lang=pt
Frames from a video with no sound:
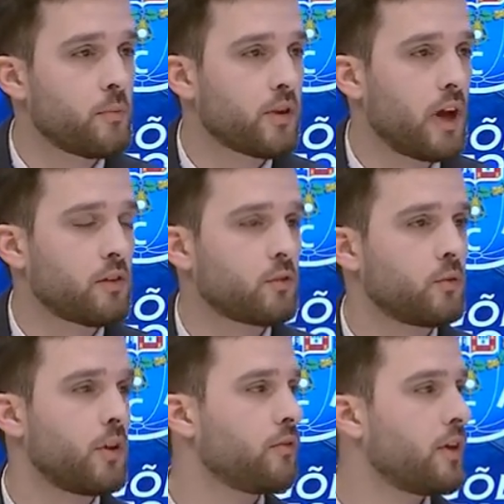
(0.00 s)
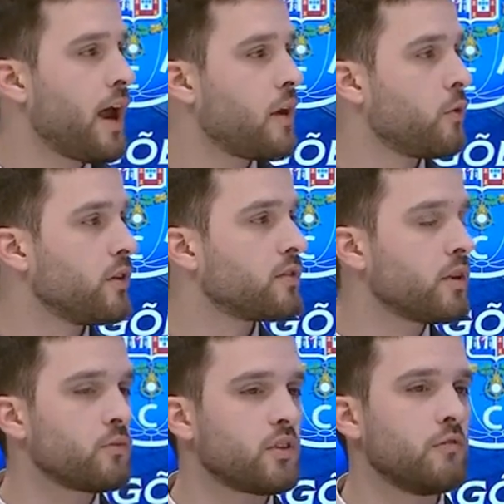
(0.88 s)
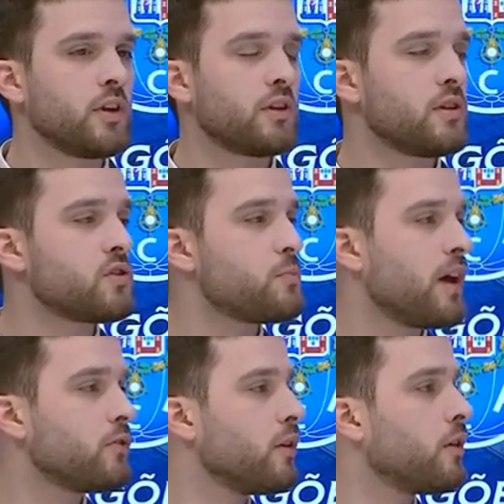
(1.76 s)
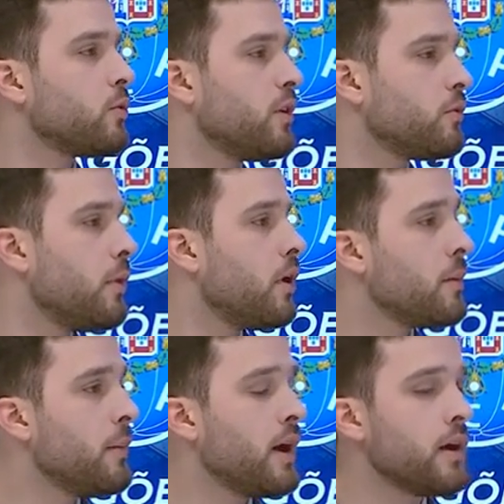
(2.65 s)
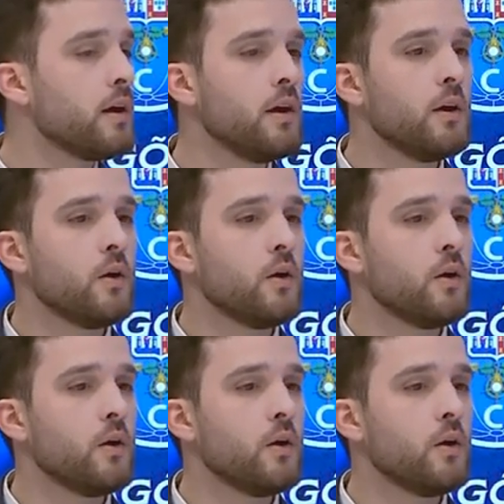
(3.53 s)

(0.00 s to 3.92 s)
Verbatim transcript: Porque à segunda-feira à noite temos ali três espaços em que durante uma hora e meia